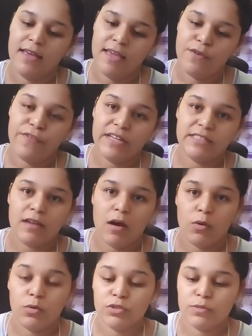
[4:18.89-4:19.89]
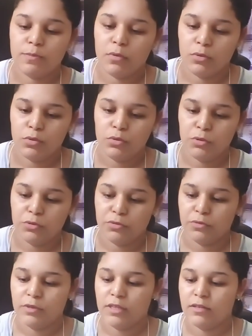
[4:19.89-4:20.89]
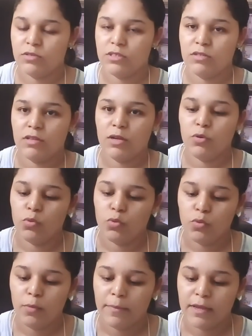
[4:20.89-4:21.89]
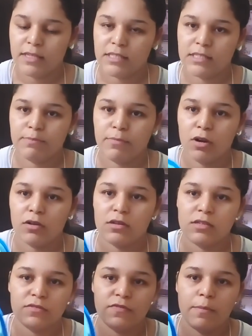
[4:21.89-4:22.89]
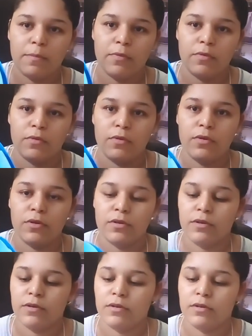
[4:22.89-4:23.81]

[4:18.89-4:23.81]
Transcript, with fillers: Eu faço arroz, bolo, cozinho legumes, brócolis no vapor.